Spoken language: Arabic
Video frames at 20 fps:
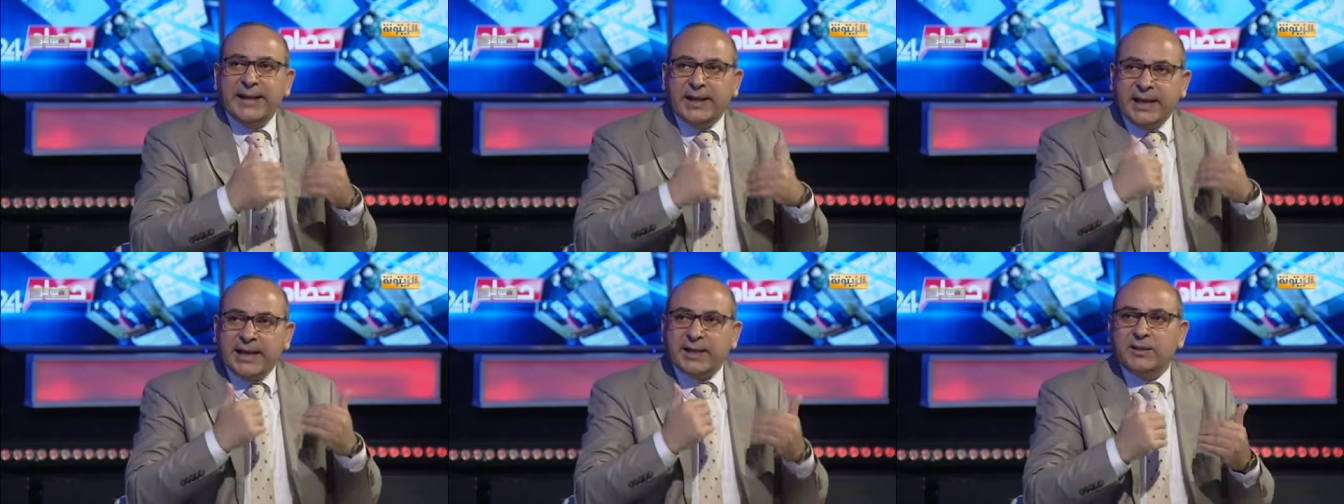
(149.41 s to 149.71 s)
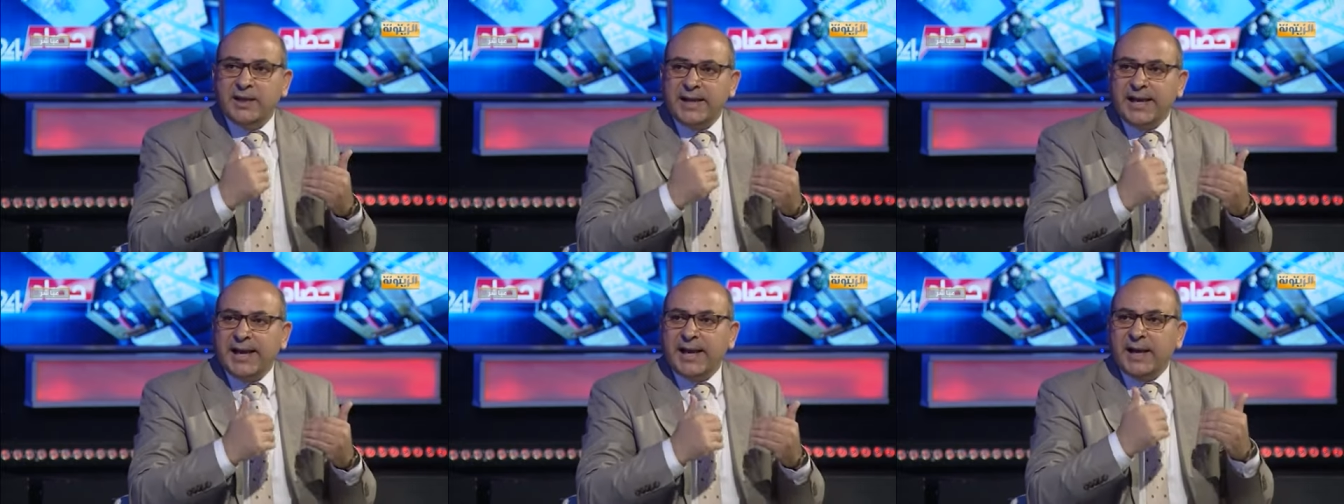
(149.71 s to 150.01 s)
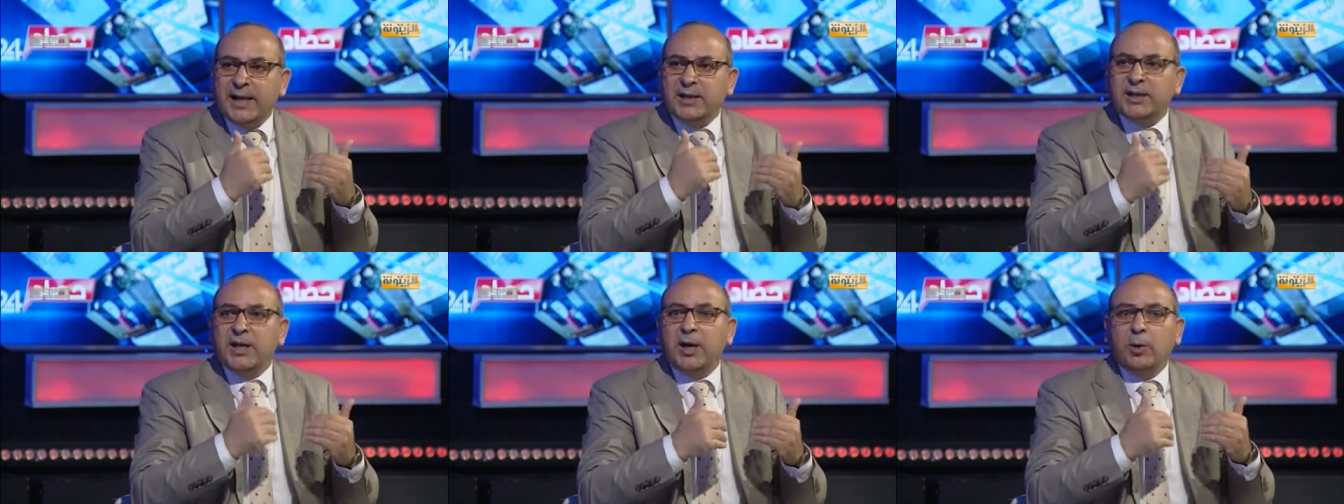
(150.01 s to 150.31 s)
الى
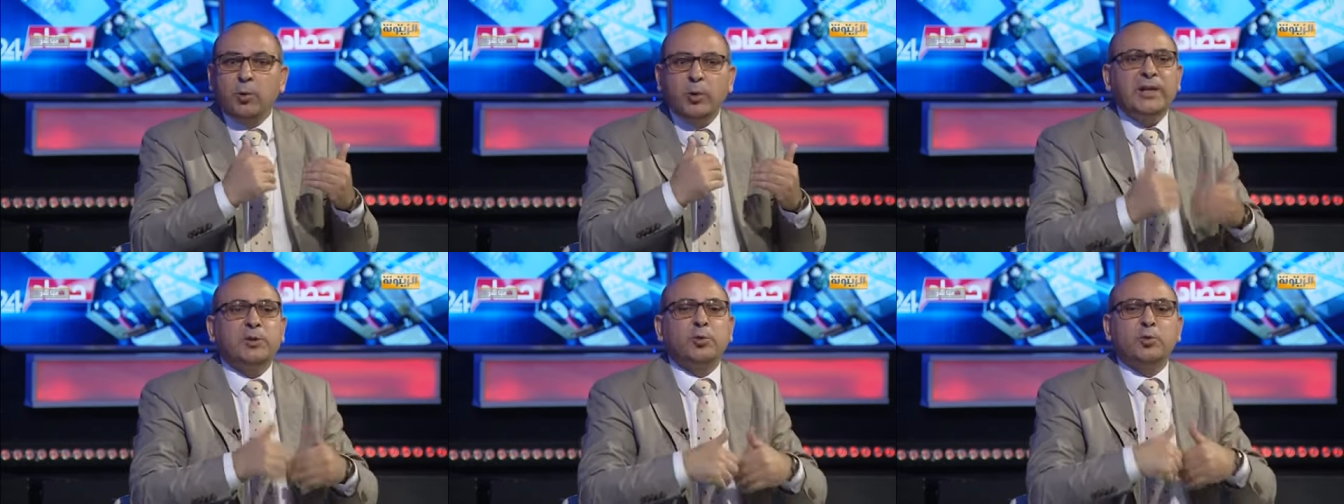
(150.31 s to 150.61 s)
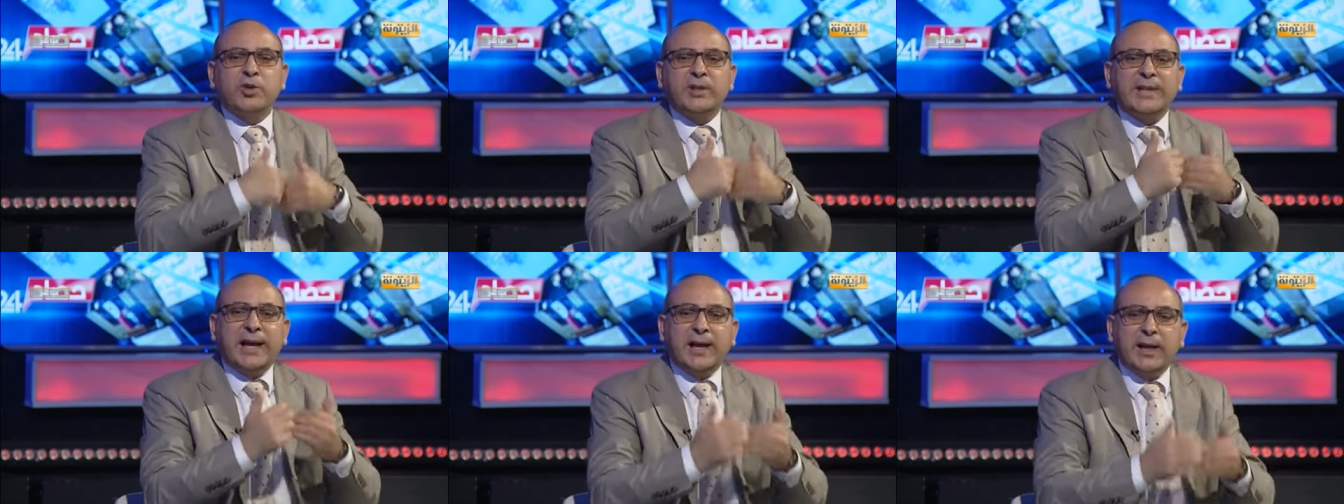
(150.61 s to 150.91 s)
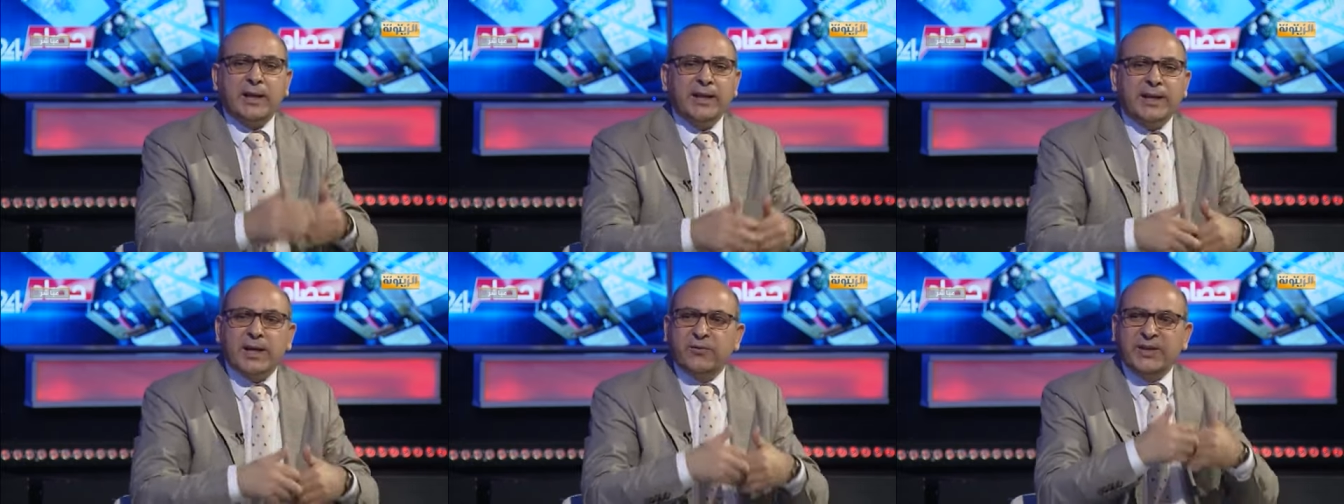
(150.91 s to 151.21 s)
اقتناع انه لا توجد
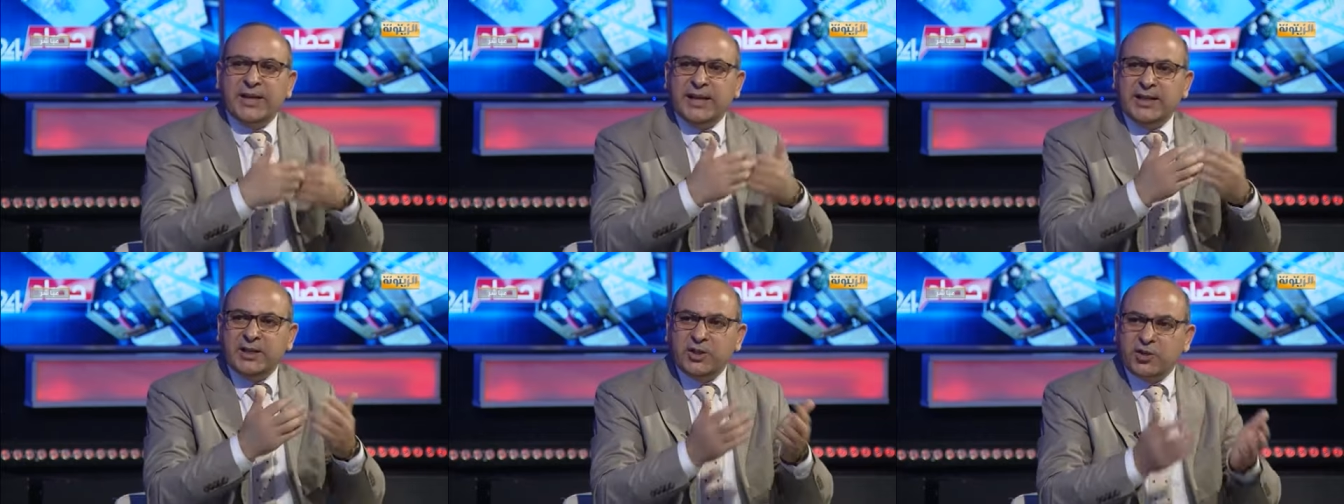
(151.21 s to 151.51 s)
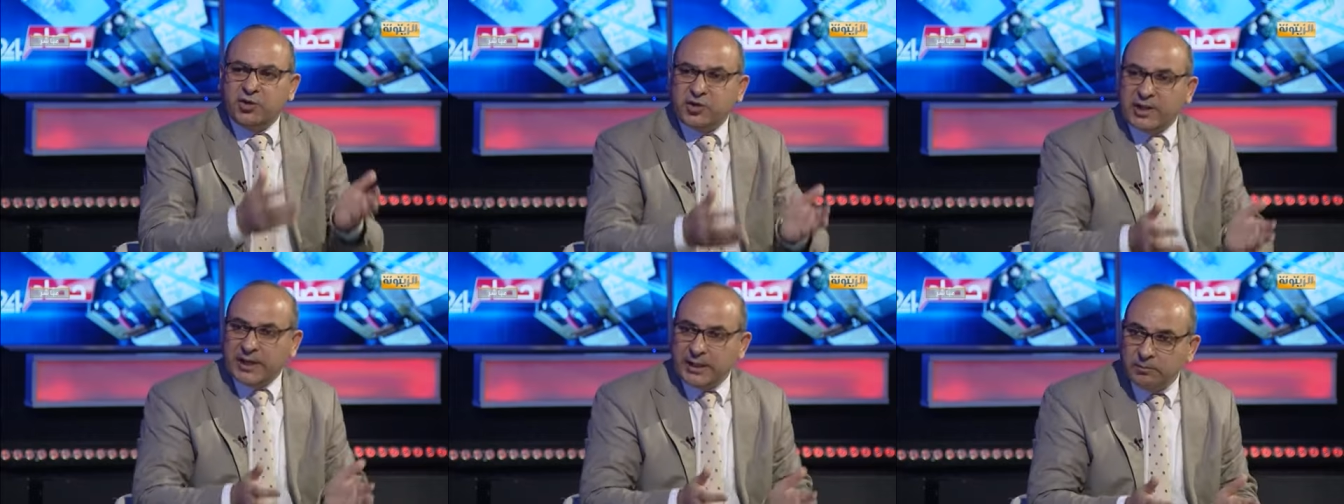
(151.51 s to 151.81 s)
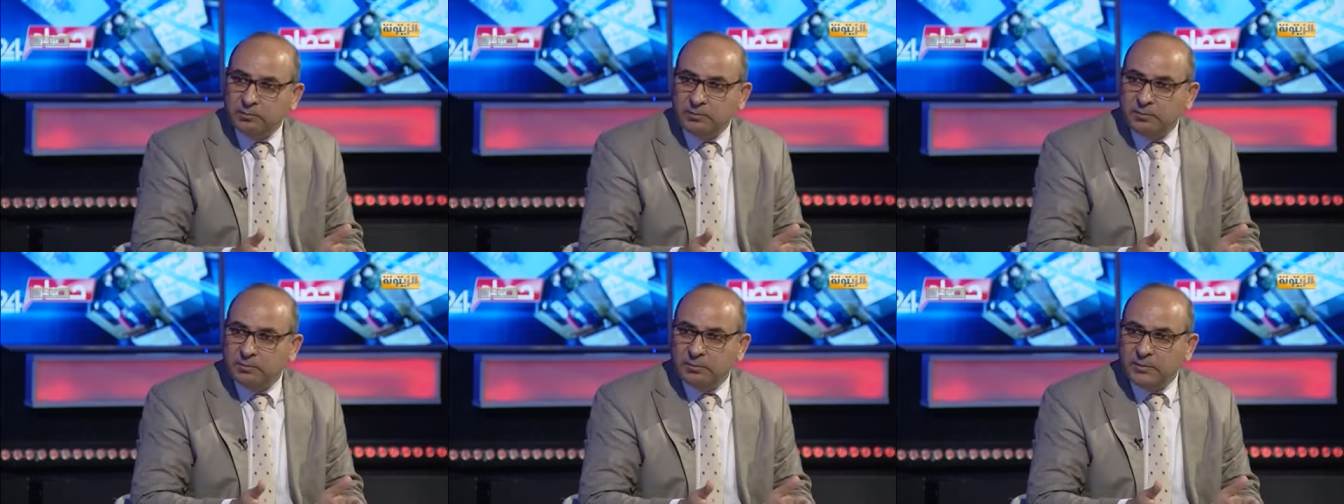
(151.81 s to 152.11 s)
حقيقه في اي
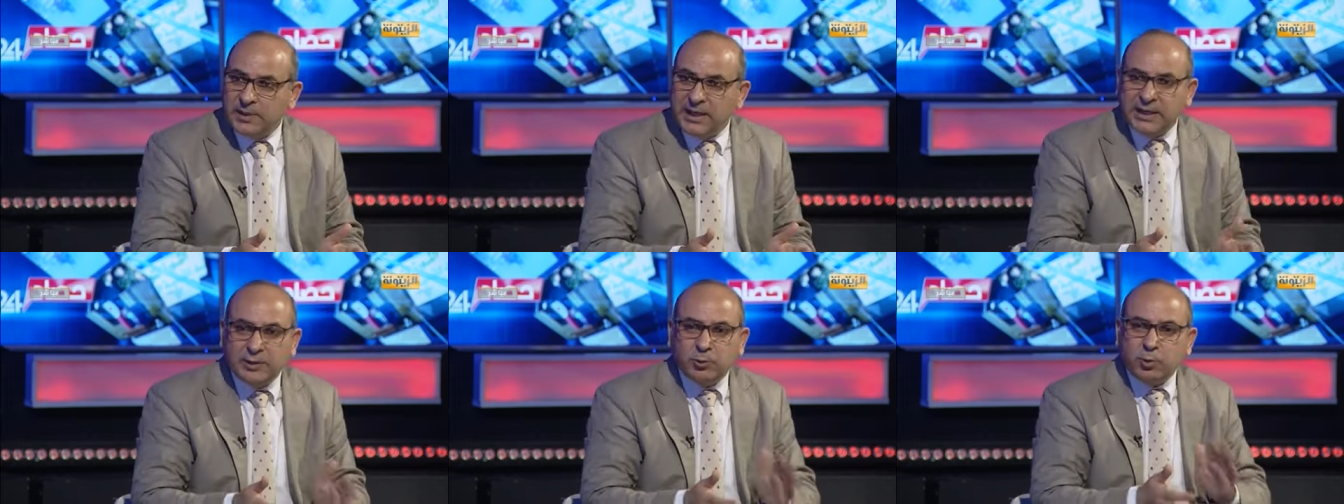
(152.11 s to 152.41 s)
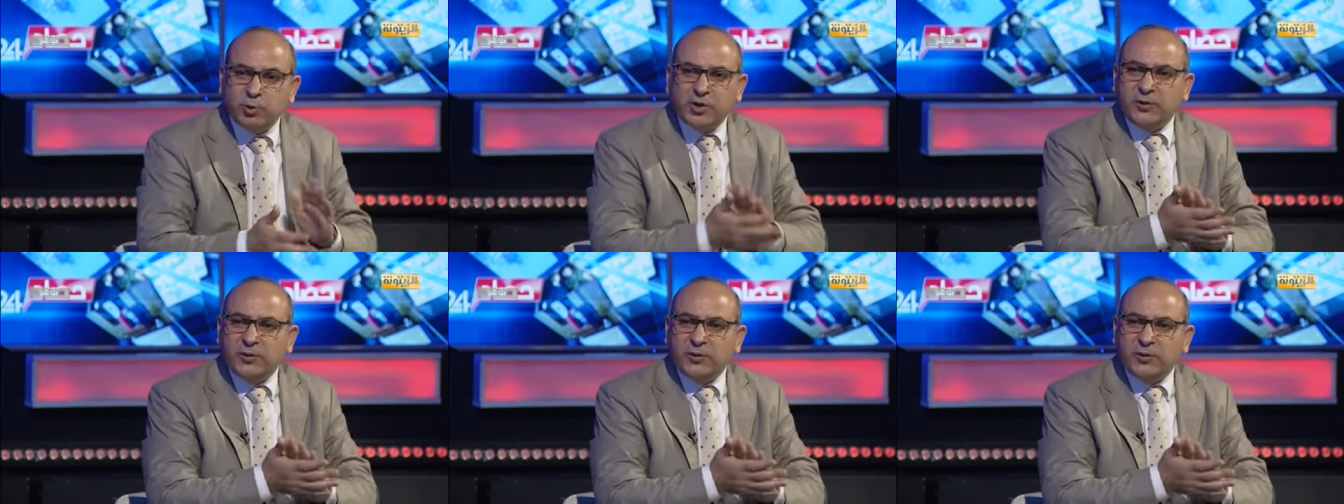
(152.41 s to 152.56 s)
شيء نعم. لا